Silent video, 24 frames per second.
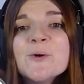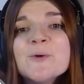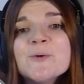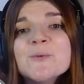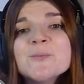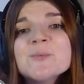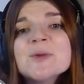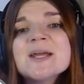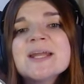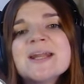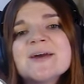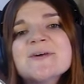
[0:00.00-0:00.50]

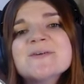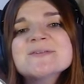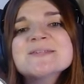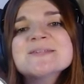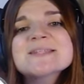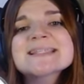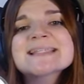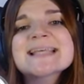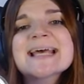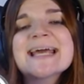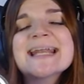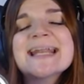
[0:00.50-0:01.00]
Um genau
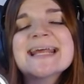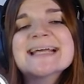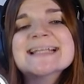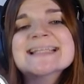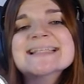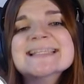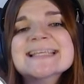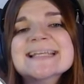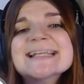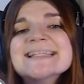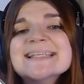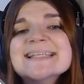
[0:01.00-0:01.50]
zu sein,
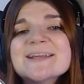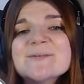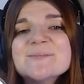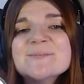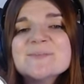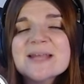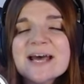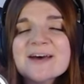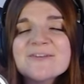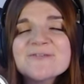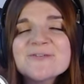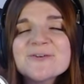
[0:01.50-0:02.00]
erzählt er
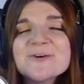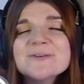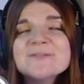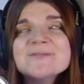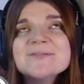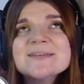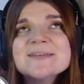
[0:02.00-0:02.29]
ihm davon,